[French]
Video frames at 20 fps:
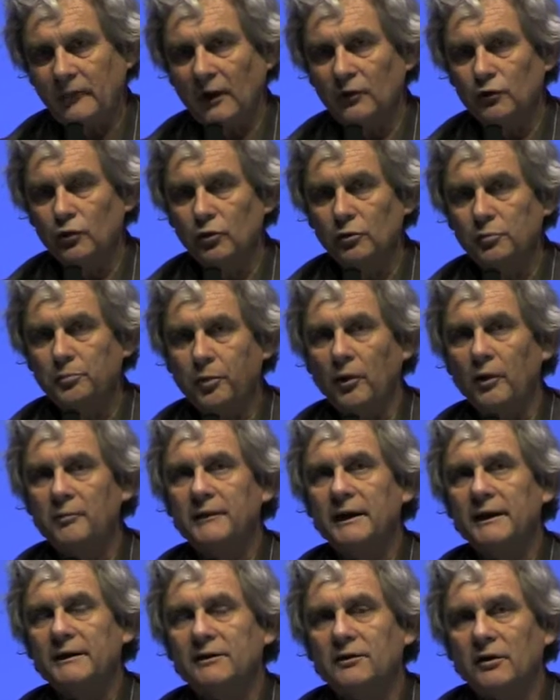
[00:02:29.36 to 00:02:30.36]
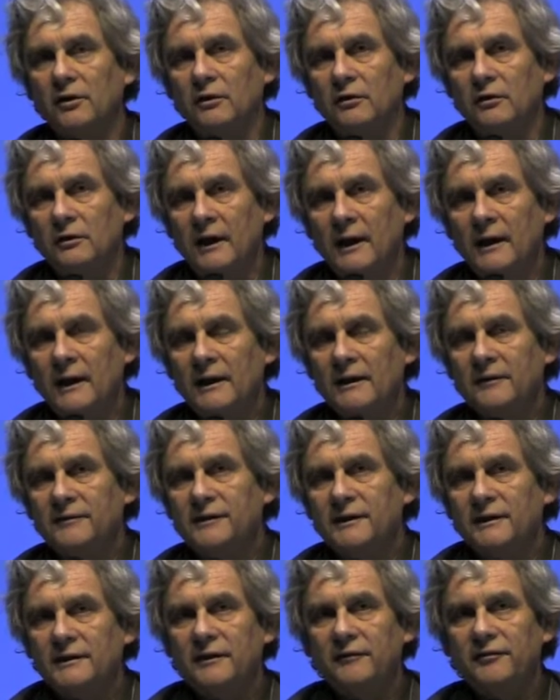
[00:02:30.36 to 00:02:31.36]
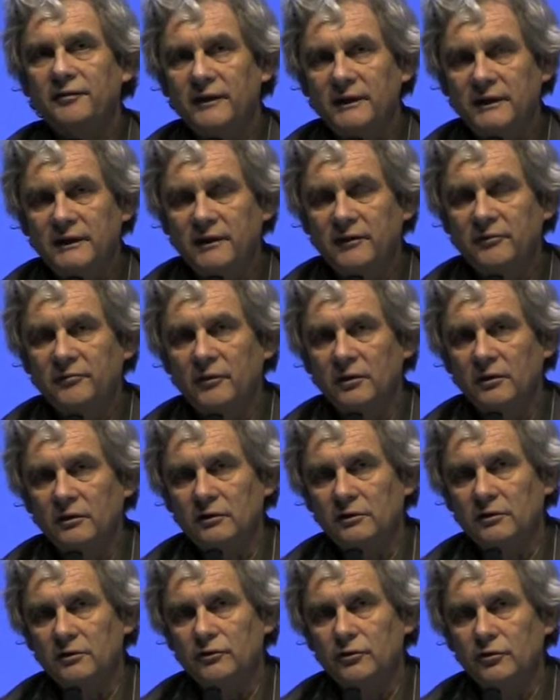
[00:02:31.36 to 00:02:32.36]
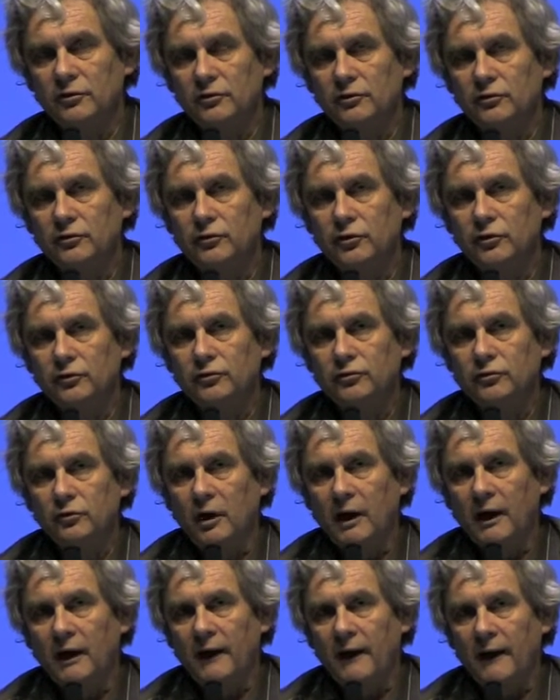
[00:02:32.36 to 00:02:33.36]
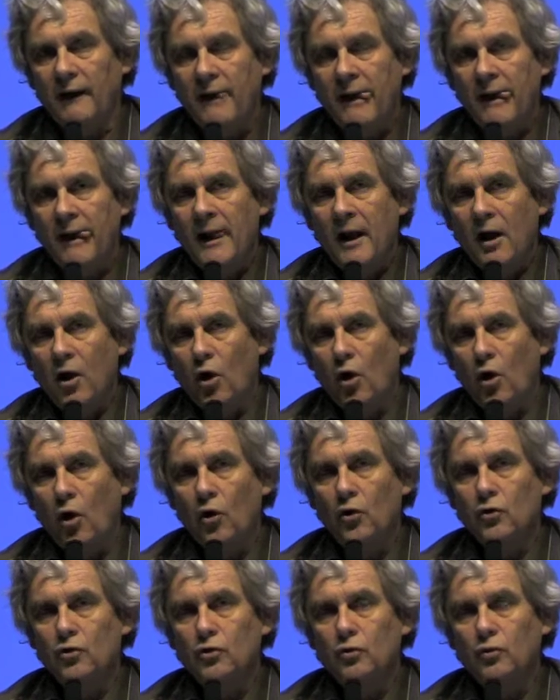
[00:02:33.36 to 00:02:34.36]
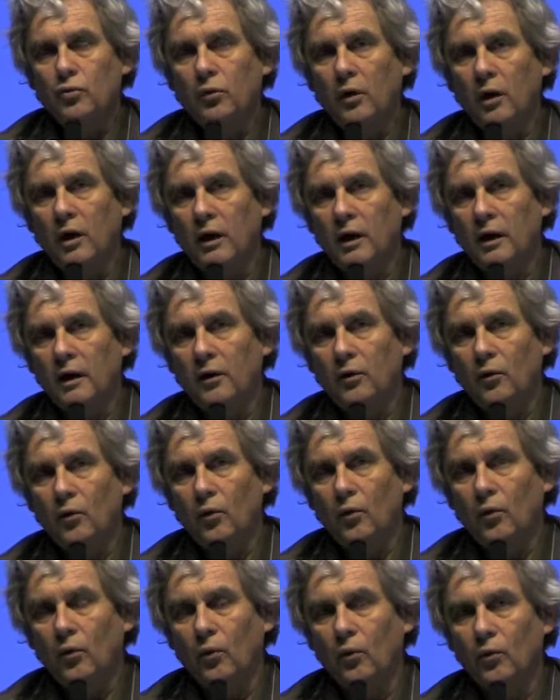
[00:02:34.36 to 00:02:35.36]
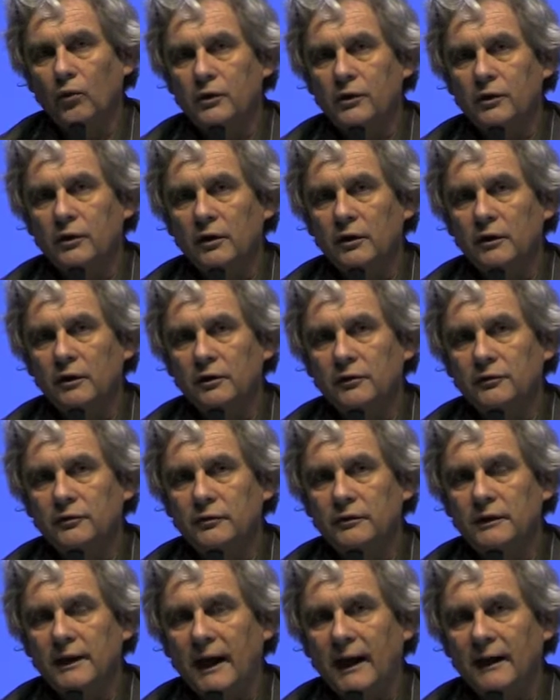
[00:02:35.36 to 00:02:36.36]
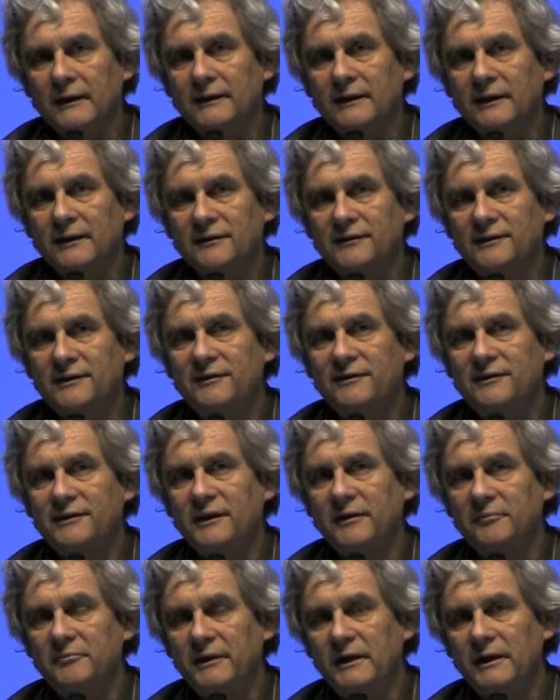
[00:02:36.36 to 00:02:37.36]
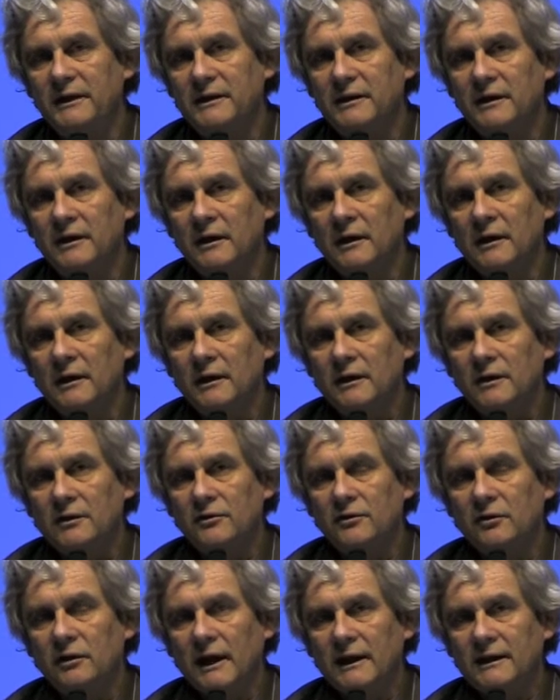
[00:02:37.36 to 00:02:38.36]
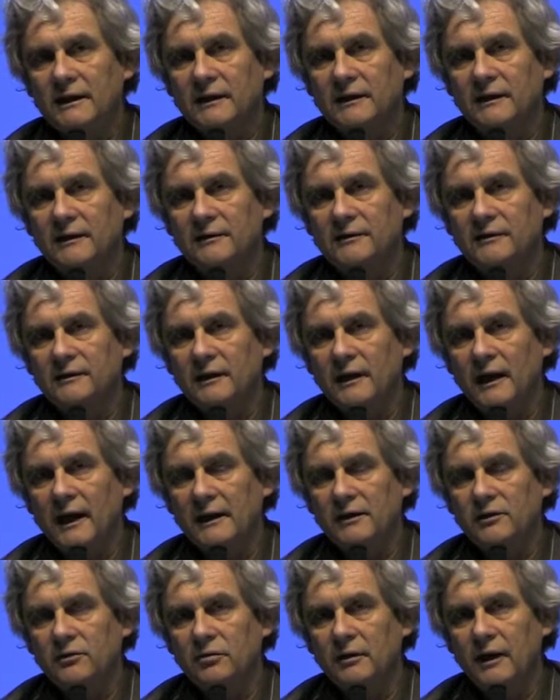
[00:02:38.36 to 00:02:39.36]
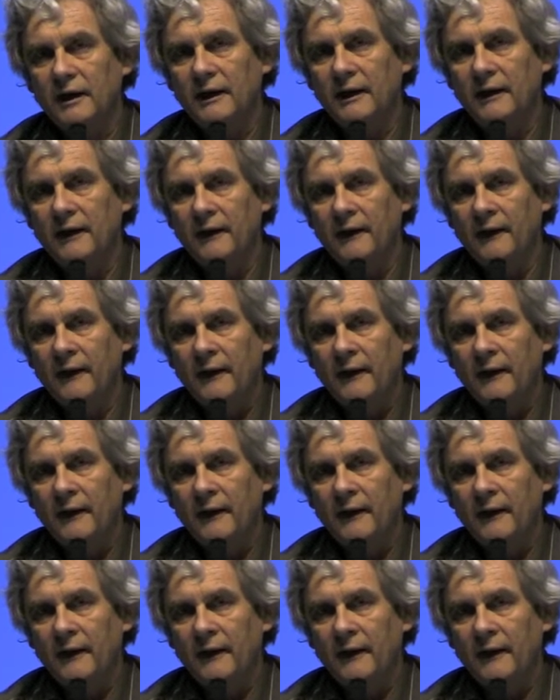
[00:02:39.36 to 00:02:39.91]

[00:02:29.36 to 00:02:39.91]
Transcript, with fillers: Donc, premier temps, c'est effectivement de, voir en quoi, au, cœur du caractère systémique de la crise actuelle,